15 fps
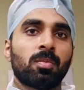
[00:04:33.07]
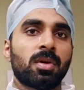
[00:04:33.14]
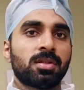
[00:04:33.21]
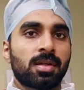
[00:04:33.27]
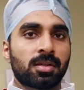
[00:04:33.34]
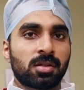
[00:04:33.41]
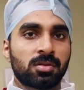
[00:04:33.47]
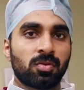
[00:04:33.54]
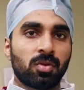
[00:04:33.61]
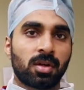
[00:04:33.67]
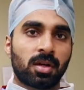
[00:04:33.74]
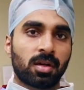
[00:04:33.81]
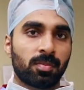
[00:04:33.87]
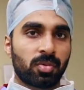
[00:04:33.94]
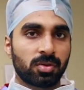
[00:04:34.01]
ரொம்ப
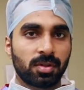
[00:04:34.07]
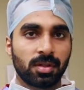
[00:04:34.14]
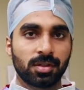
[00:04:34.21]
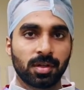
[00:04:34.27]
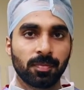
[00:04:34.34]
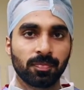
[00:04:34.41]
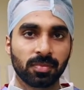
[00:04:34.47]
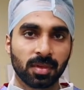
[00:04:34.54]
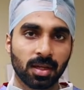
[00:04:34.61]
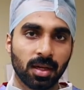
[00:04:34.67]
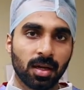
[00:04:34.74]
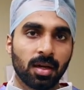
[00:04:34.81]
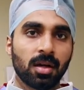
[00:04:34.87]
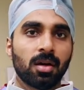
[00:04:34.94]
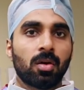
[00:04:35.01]
சக்ஸஸ்ஃபுல்லான ப்ரொசீஜர்
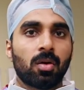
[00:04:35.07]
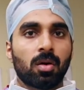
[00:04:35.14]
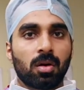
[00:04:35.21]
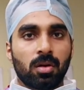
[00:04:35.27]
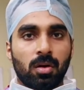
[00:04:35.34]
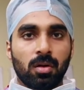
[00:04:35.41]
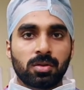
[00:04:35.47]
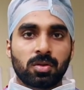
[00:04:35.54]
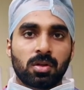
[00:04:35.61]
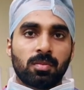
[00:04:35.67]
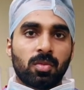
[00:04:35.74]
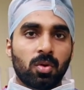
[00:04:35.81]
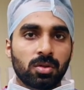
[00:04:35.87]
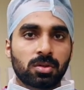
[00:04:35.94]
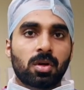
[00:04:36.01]
ஆல் ஆல்சோ த
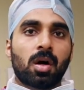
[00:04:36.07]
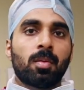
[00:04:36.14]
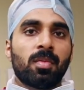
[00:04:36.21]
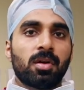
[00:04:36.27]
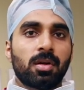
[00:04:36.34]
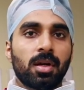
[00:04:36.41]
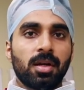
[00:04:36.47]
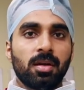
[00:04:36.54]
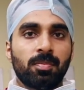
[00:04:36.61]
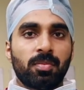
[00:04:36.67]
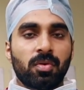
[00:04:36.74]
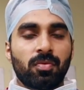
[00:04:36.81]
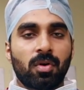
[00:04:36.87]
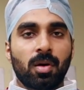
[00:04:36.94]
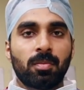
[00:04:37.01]
மோஸ்ட் காமன்லி
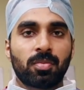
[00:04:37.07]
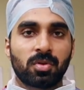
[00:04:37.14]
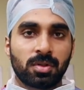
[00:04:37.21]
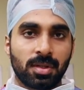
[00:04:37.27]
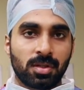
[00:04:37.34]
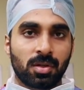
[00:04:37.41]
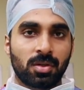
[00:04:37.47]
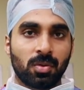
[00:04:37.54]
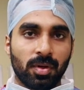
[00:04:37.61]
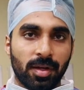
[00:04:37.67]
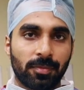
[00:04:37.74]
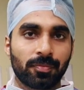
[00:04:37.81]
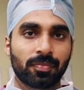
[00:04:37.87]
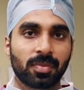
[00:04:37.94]
இப்போ ஃபார்ம் ப்ரொசீஜர் டுடே